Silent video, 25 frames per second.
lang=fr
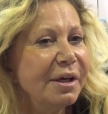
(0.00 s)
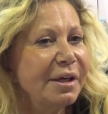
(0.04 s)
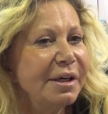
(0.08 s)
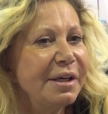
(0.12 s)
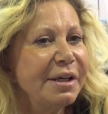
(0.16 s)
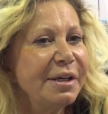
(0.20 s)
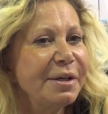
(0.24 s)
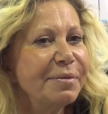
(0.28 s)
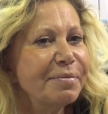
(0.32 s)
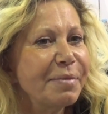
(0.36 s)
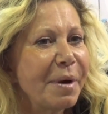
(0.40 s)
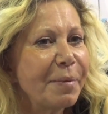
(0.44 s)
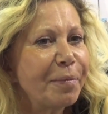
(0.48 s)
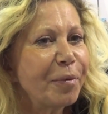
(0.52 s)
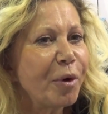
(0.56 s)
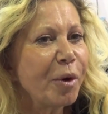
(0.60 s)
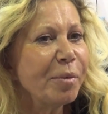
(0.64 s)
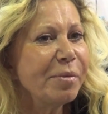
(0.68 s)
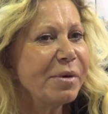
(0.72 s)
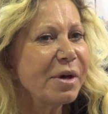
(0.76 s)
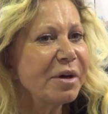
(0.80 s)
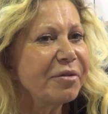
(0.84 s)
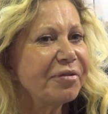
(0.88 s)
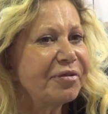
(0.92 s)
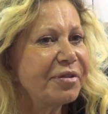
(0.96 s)
Et ma
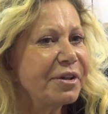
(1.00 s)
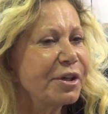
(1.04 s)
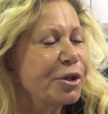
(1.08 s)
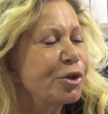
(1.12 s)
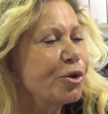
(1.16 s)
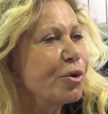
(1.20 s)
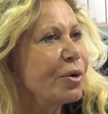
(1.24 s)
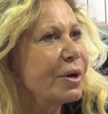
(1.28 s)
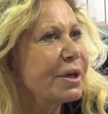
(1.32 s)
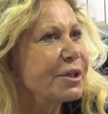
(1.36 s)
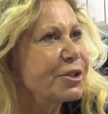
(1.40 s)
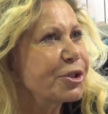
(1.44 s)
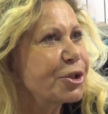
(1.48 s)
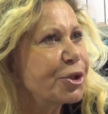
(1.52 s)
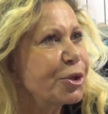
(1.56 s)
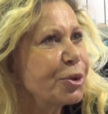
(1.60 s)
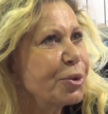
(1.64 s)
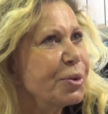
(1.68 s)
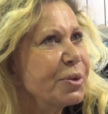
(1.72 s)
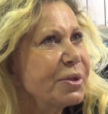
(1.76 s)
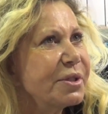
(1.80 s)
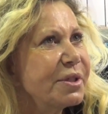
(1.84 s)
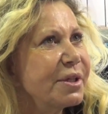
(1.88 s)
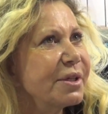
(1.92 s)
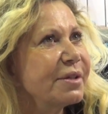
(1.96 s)
première
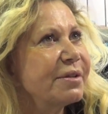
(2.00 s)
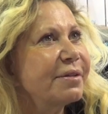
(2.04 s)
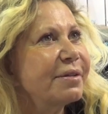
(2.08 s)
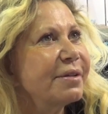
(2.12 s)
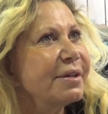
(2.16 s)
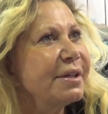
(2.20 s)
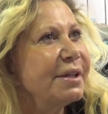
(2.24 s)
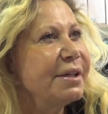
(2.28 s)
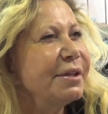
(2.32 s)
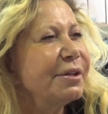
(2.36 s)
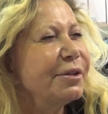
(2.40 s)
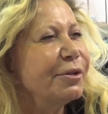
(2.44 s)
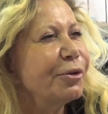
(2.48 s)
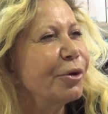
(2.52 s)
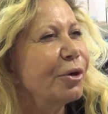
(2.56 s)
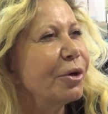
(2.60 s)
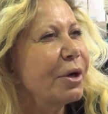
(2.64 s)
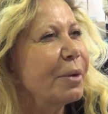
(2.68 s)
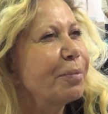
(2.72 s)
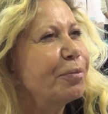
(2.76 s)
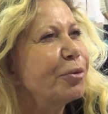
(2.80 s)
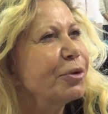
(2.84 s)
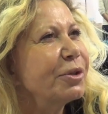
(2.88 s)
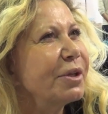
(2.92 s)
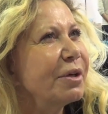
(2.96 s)
figuration, c'était dans
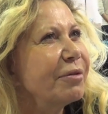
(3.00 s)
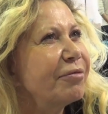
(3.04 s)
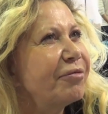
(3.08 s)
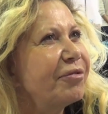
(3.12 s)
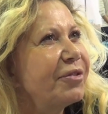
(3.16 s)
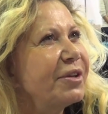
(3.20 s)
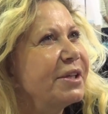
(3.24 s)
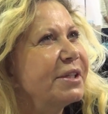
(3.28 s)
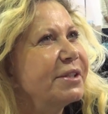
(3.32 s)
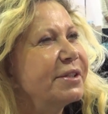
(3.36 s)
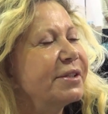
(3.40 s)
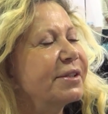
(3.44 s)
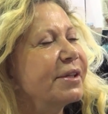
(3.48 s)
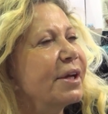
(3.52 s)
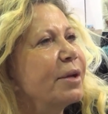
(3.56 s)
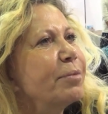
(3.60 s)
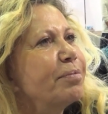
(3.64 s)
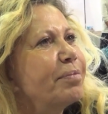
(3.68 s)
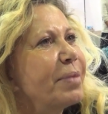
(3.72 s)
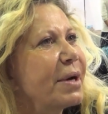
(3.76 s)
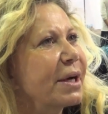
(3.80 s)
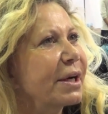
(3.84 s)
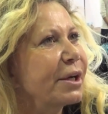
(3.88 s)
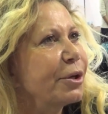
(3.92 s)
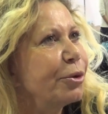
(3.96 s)
la peau d'un flic, c'était Anne
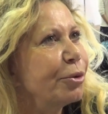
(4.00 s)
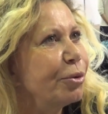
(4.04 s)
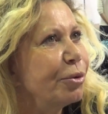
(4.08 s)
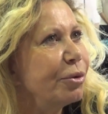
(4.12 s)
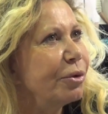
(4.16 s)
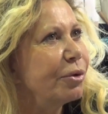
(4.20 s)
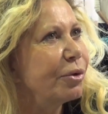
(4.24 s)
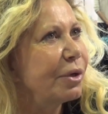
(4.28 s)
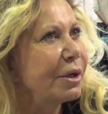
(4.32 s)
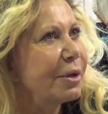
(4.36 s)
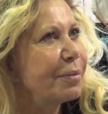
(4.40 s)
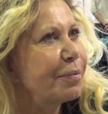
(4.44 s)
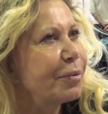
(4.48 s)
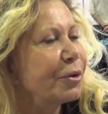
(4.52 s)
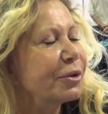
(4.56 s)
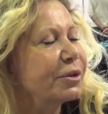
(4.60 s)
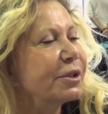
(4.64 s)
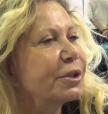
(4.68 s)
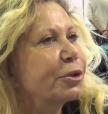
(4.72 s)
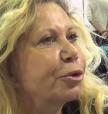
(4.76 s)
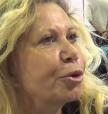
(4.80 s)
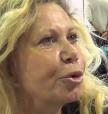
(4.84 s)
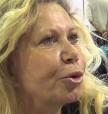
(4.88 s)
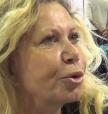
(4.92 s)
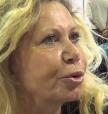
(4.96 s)
Pario à l'époque
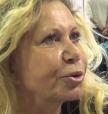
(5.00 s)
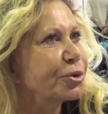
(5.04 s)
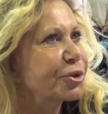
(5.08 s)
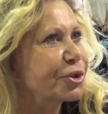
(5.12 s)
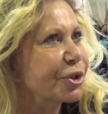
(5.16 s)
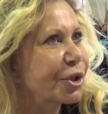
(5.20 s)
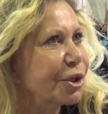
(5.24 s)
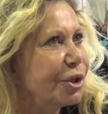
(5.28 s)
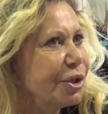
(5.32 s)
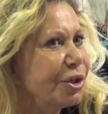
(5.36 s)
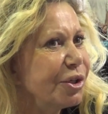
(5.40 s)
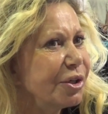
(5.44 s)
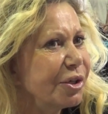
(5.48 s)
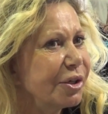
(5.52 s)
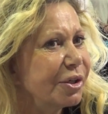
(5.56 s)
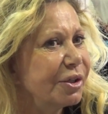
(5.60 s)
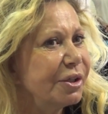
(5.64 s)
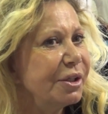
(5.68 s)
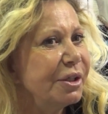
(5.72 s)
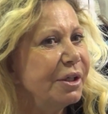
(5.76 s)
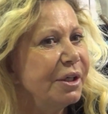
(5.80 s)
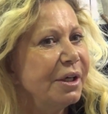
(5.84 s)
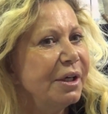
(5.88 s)
des deux Lones Girls.